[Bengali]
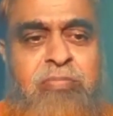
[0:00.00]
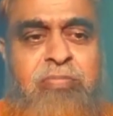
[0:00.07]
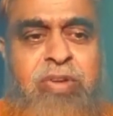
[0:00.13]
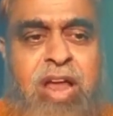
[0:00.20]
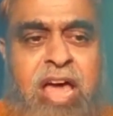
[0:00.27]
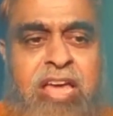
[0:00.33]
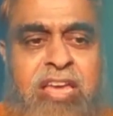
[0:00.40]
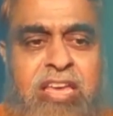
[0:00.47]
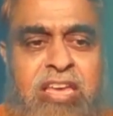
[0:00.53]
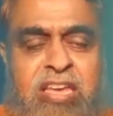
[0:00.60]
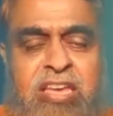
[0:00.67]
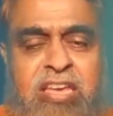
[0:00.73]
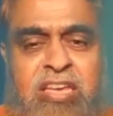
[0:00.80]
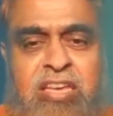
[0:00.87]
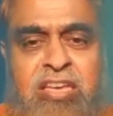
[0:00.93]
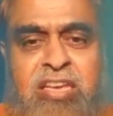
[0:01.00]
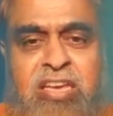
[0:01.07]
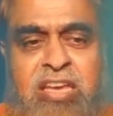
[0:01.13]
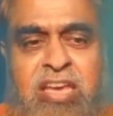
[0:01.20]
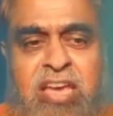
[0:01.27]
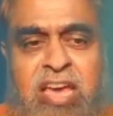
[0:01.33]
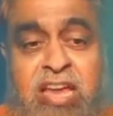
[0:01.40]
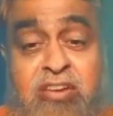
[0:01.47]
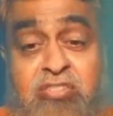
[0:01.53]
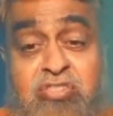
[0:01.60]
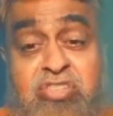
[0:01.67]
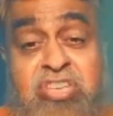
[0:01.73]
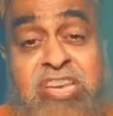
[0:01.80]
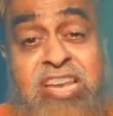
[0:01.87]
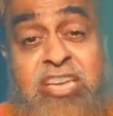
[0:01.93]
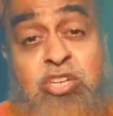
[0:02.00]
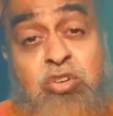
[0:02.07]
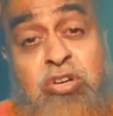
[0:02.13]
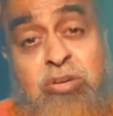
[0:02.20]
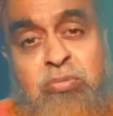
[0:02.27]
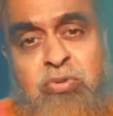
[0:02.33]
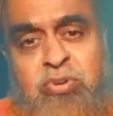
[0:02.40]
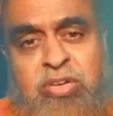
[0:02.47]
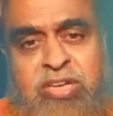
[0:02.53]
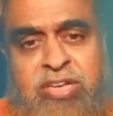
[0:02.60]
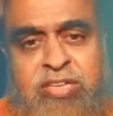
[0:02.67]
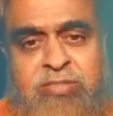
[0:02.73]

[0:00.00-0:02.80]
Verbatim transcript: প্রায়ই হ্যালুসিনেশনে ভোগে